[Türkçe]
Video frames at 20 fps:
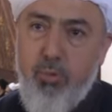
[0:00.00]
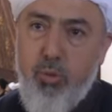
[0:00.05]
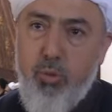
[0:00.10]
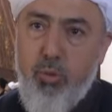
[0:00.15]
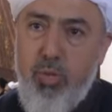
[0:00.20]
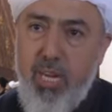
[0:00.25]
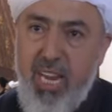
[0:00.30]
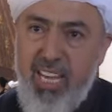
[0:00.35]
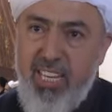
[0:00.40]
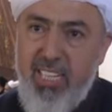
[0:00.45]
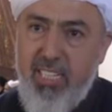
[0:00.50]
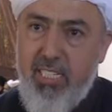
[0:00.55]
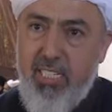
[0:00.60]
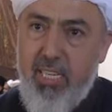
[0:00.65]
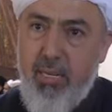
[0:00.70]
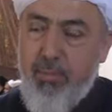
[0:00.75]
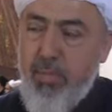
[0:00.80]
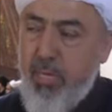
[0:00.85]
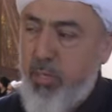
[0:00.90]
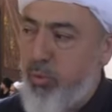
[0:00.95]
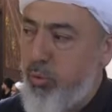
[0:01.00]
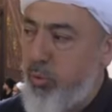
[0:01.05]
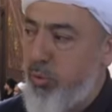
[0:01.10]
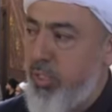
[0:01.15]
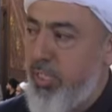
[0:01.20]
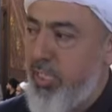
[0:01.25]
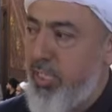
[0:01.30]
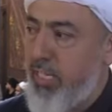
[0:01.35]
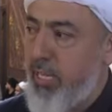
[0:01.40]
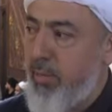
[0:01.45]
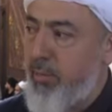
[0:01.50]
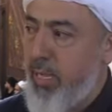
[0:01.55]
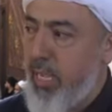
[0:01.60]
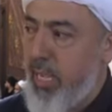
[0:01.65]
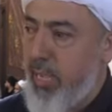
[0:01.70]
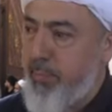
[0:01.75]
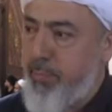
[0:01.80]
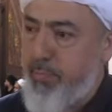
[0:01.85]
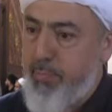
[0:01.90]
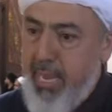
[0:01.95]
günah işlemeye, suç işlemeye
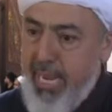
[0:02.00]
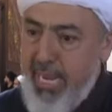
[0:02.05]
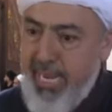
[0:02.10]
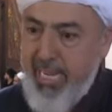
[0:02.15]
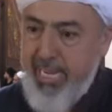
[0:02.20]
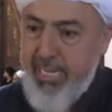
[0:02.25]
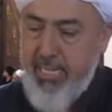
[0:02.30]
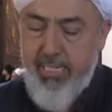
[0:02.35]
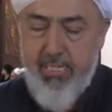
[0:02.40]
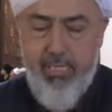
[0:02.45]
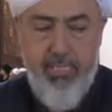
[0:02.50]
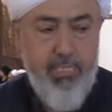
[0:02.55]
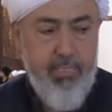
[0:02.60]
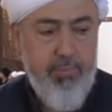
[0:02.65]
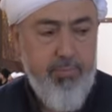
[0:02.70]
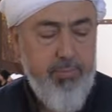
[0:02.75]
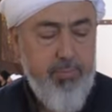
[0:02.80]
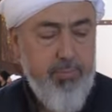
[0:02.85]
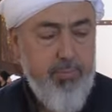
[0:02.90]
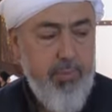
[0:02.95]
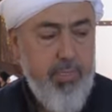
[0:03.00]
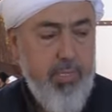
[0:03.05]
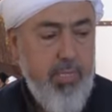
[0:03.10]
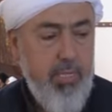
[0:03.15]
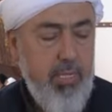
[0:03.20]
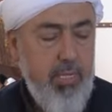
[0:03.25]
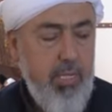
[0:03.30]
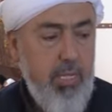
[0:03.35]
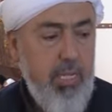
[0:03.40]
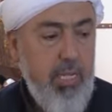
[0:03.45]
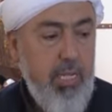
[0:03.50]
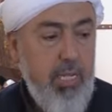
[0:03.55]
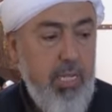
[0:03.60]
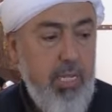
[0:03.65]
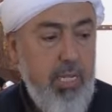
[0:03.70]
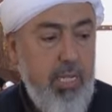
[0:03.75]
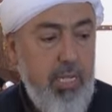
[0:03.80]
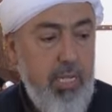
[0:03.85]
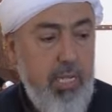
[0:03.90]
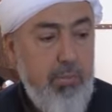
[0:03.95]
hep meyilliyiz.
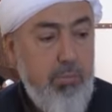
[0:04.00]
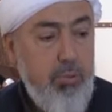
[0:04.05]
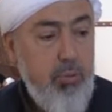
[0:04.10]
E